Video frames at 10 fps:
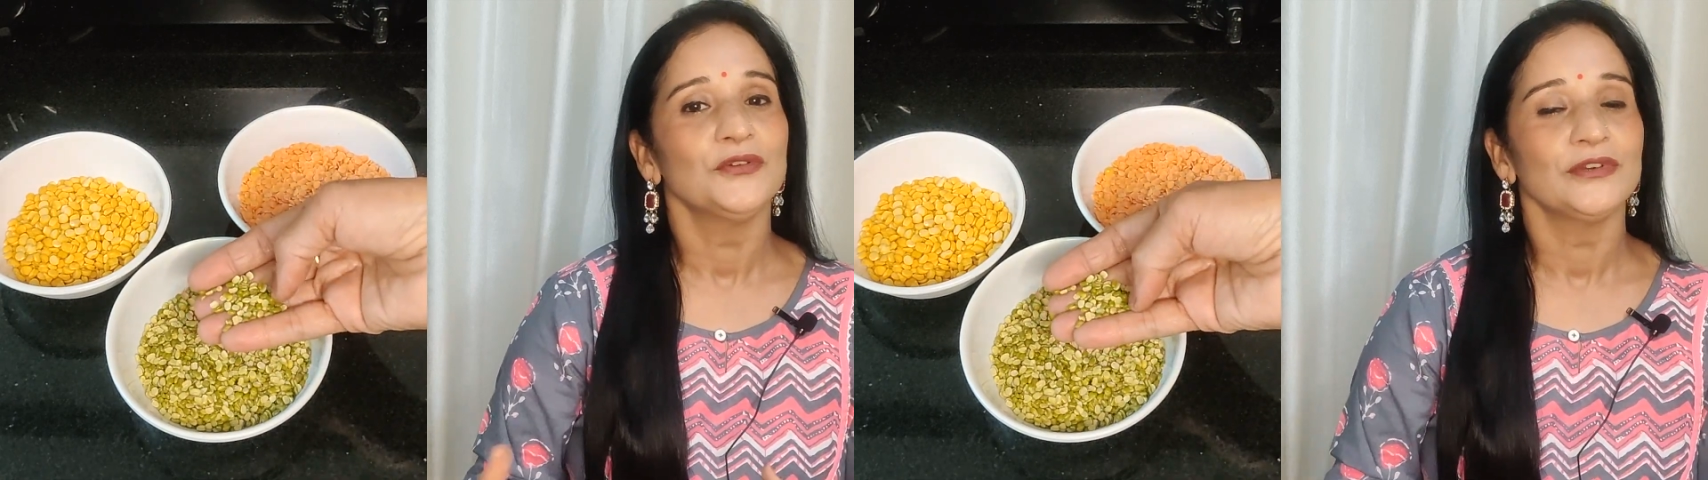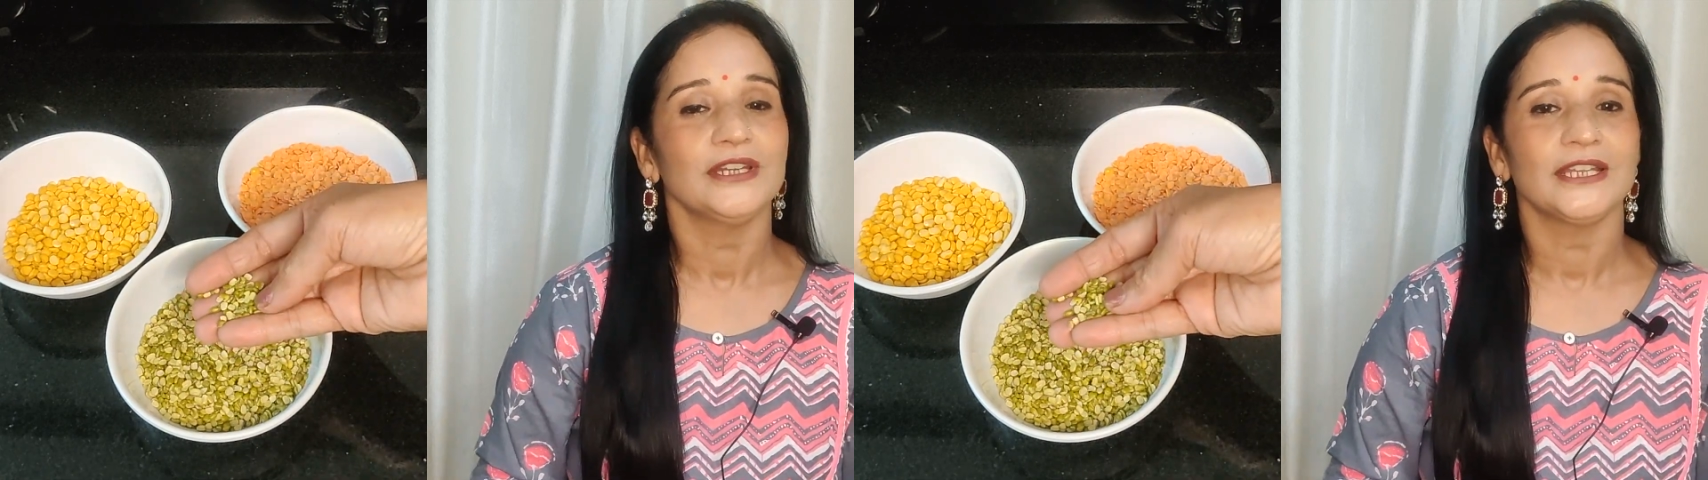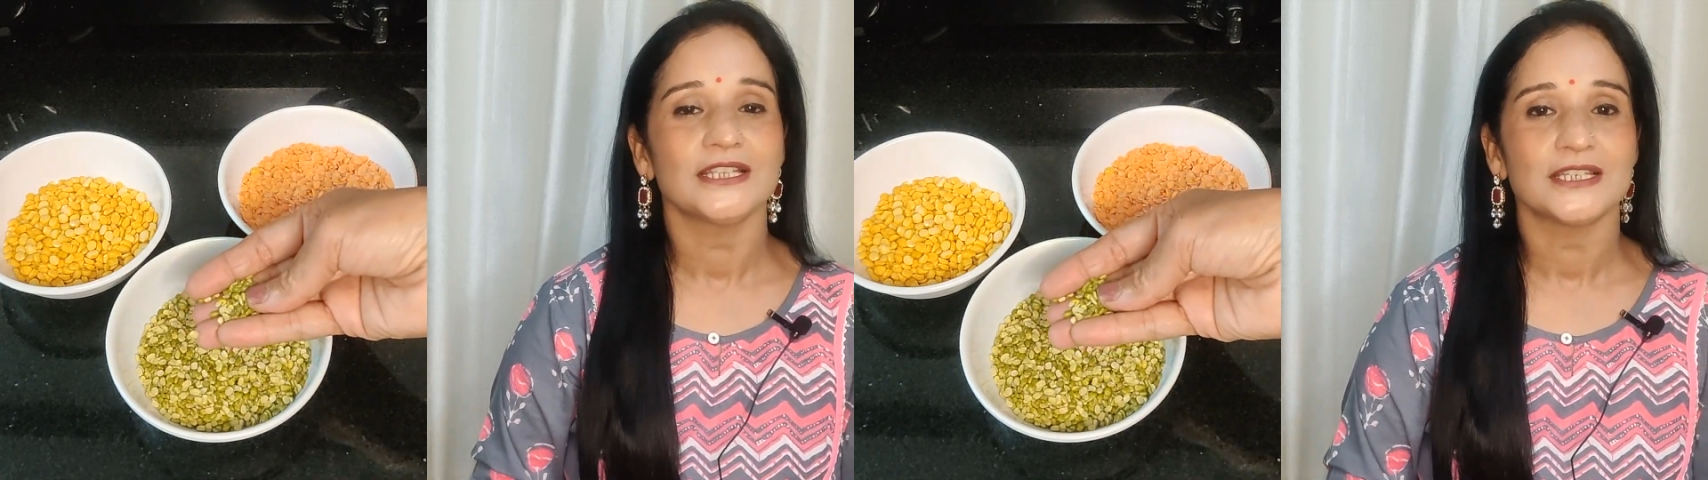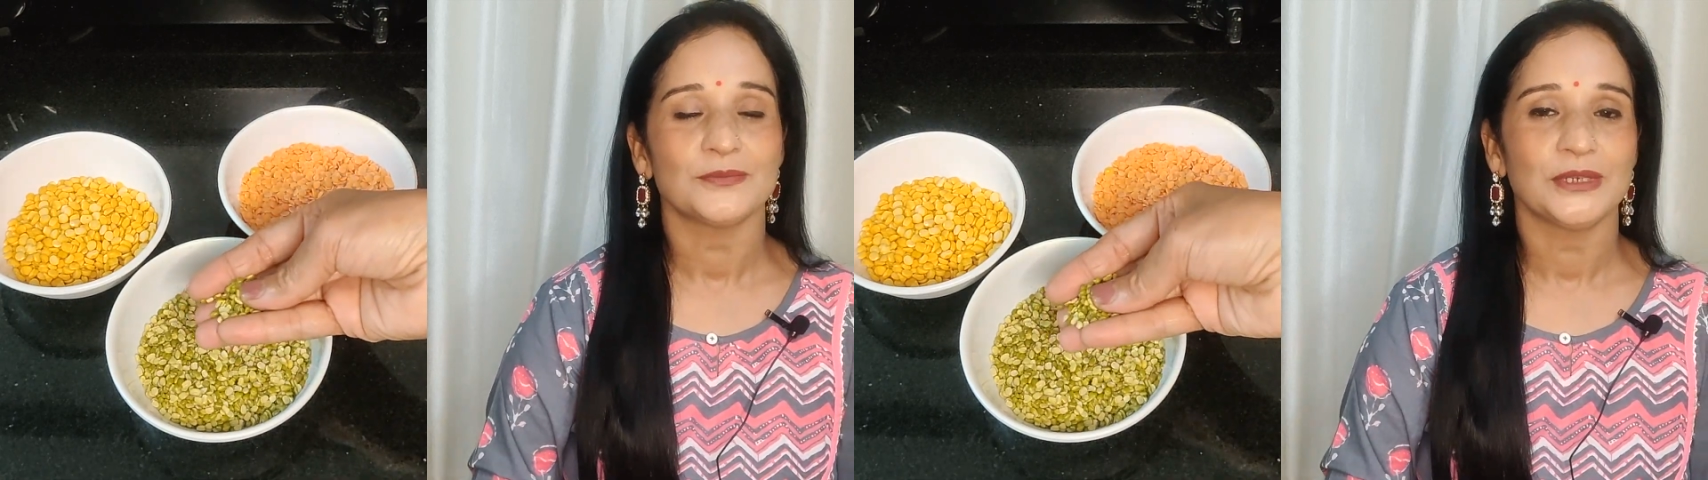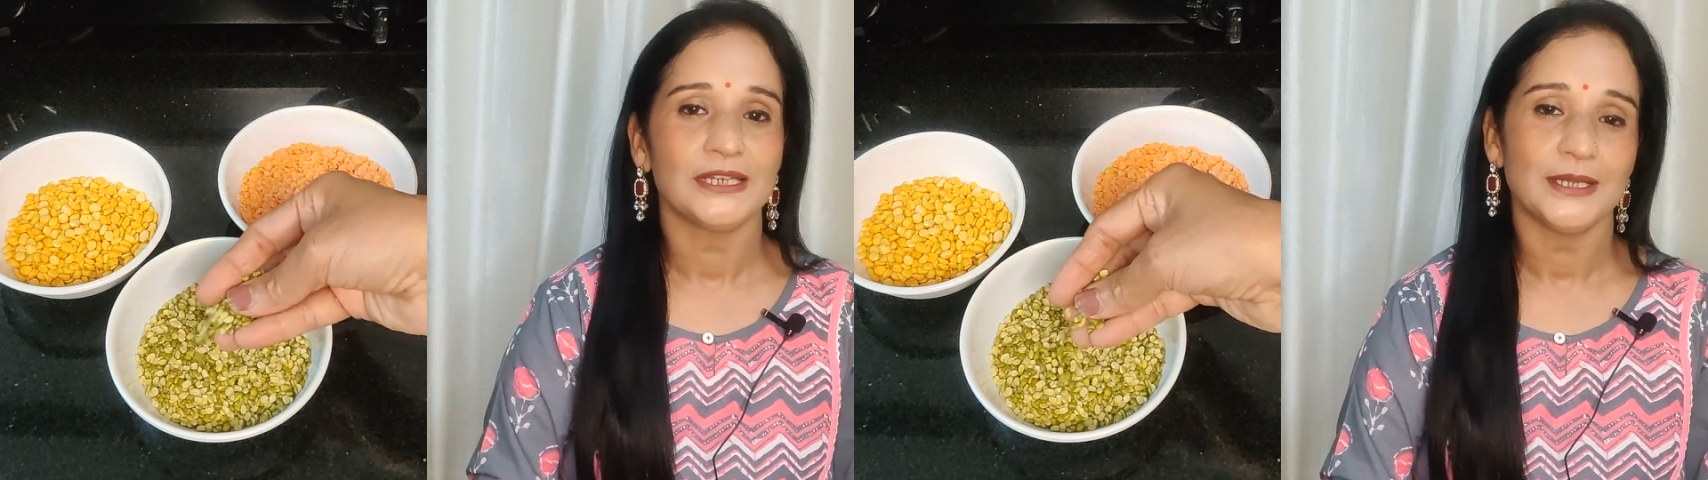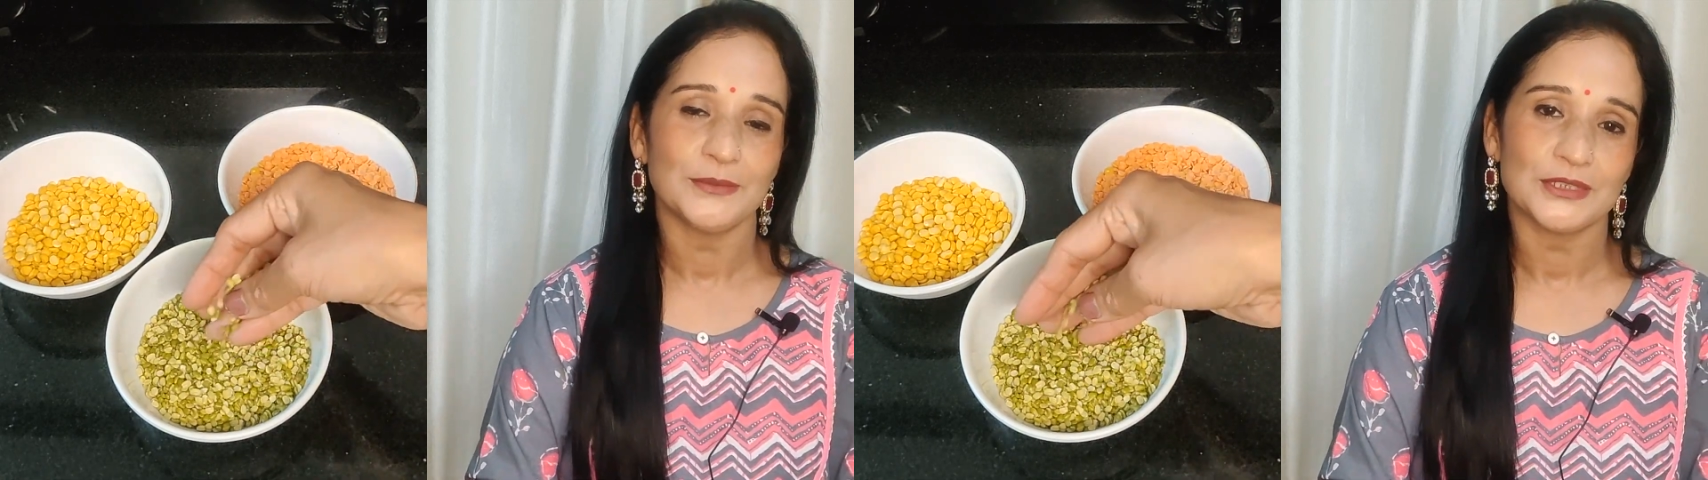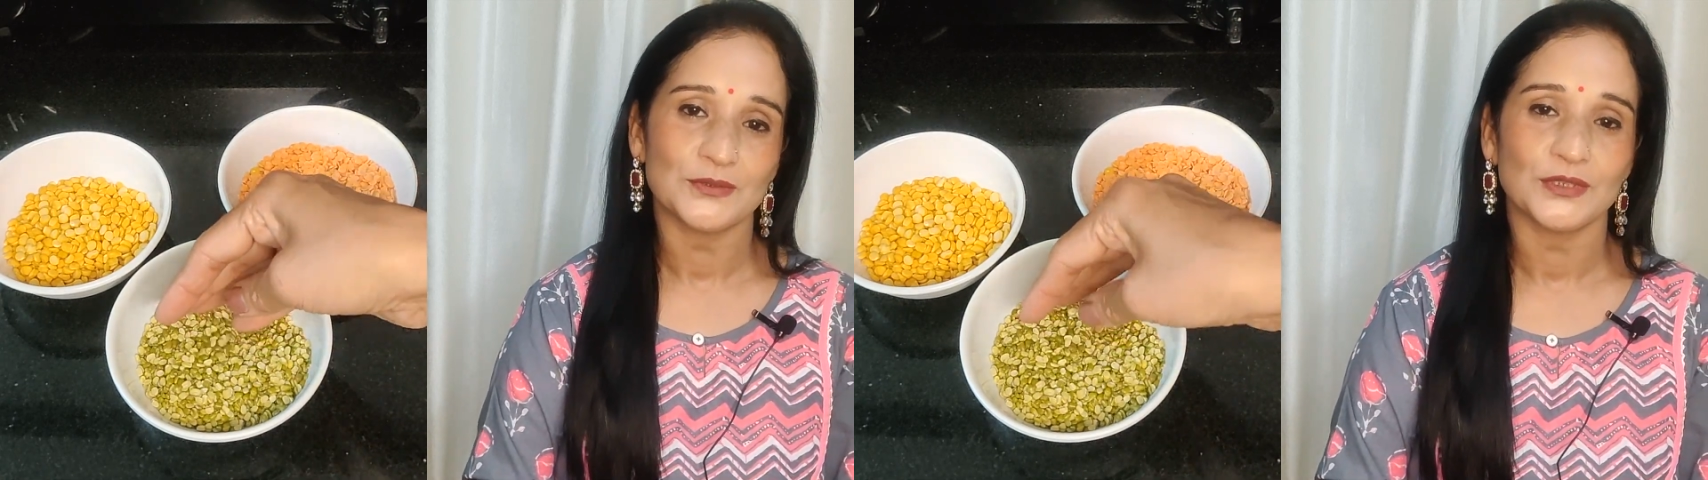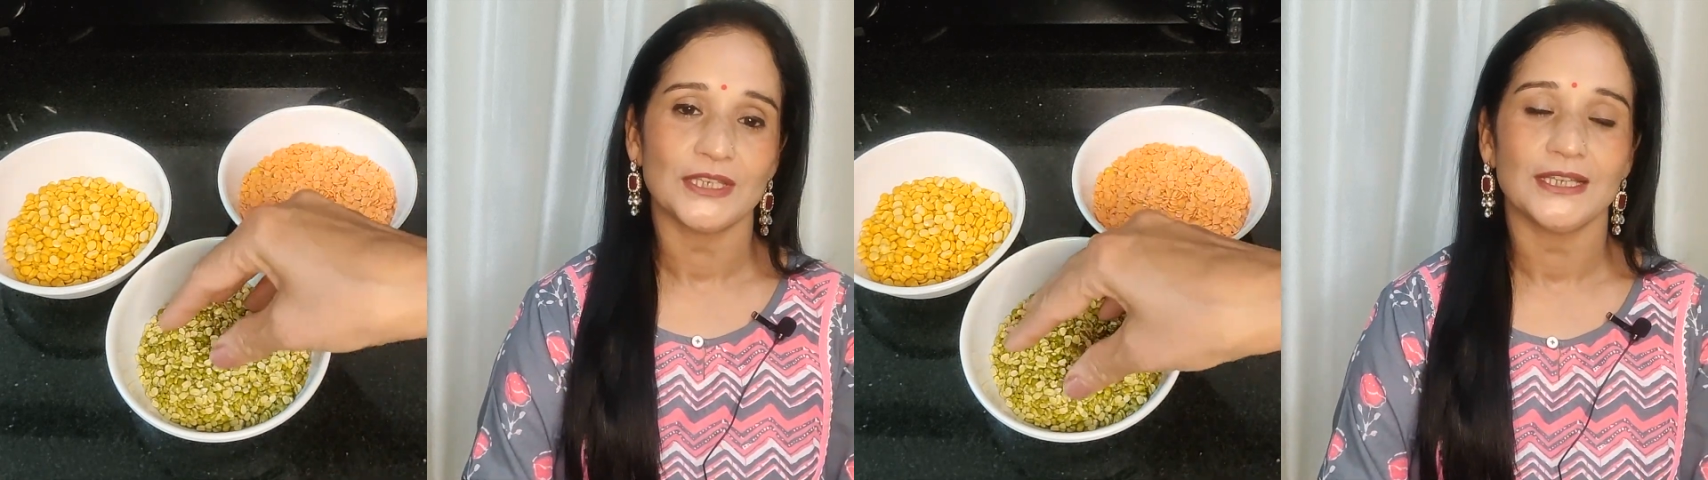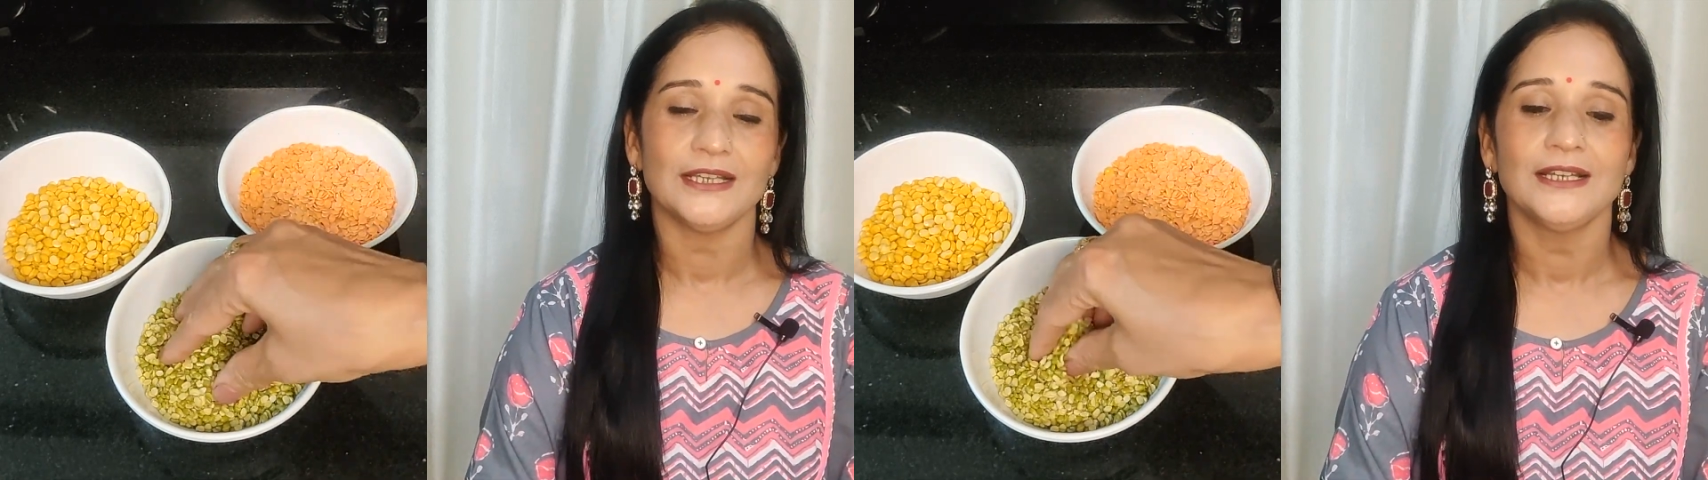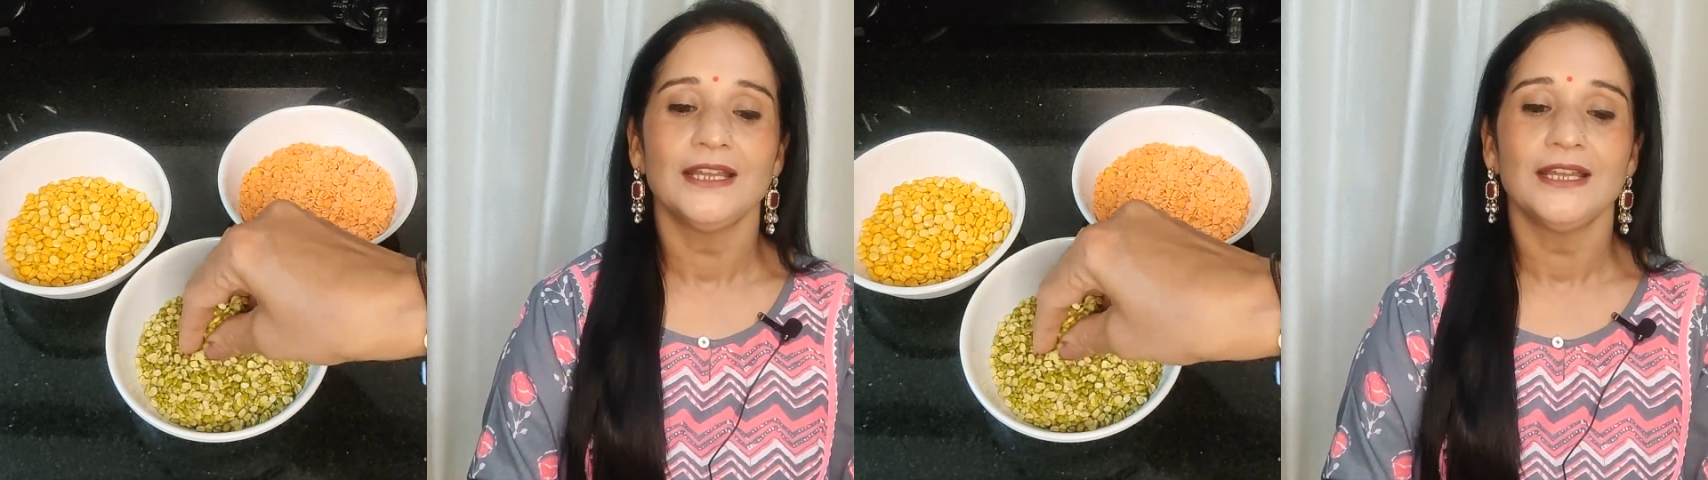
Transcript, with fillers: फिर नेक्स्ट हमने लिया मसूर की दाल